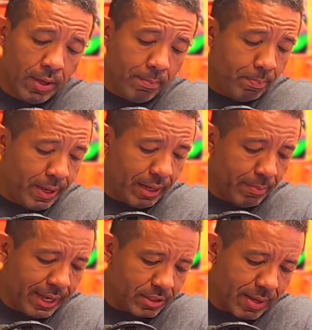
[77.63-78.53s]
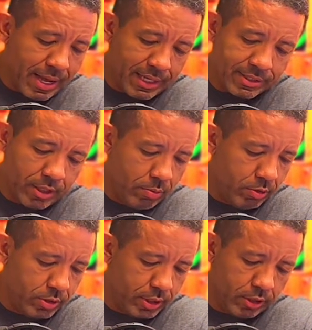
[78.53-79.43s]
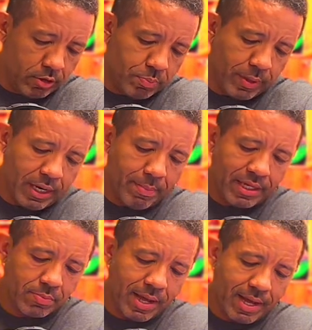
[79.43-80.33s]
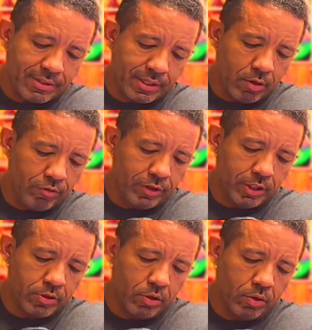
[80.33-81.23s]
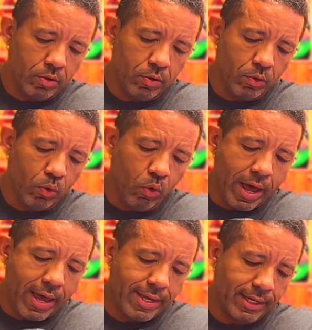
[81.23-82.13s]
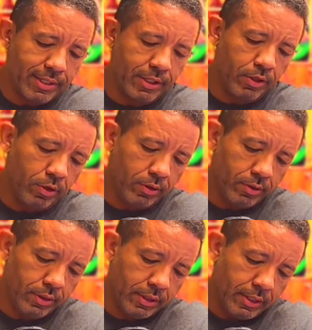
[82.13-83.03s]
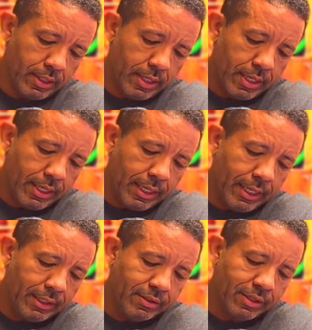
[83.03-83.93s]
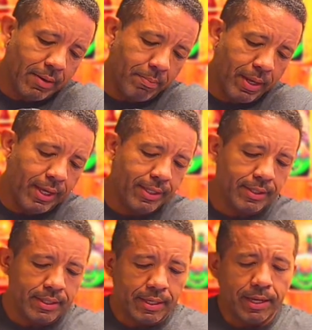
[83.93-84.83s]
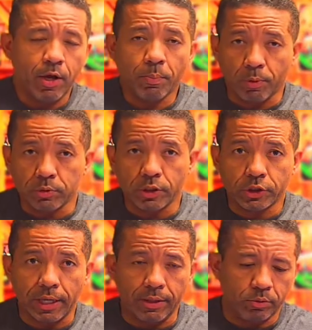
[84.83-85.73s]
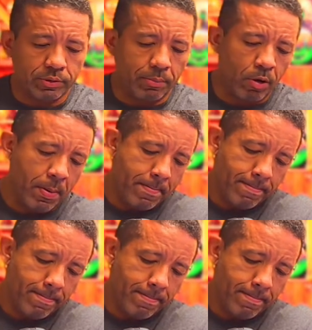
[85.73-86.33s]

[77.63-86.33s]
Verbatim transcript: Pela mesma razão, meus queridos, pela mesma razão, veja só, o R aqui, ó, ele também é um ponto externo, tá bom?